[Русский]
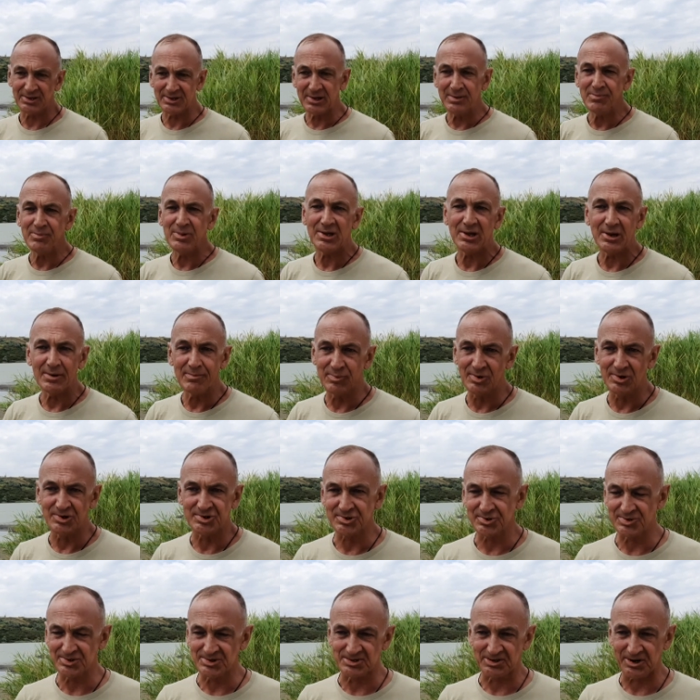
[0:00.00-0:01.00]
ты меня
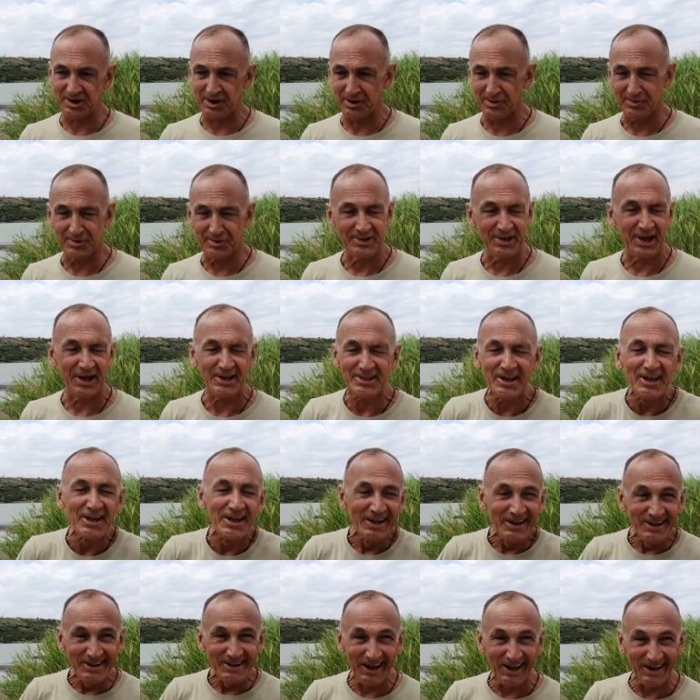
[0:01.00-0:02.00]
больше устраивает. А?
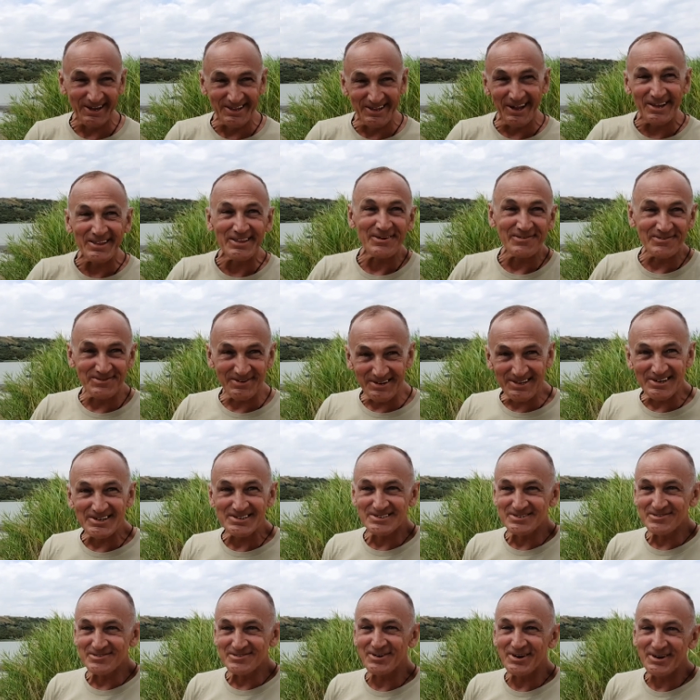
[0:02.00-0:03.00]
Когда, ну все, давай, давай,
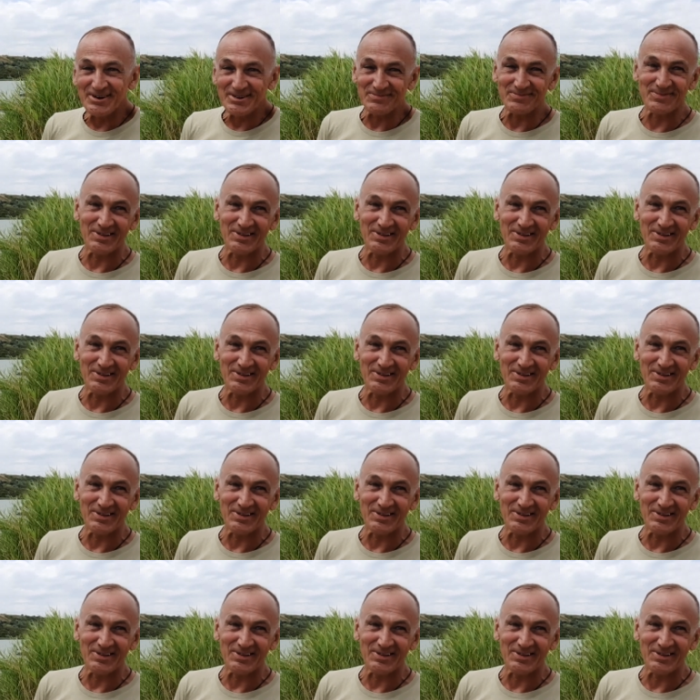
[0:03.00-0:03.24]
хорошо.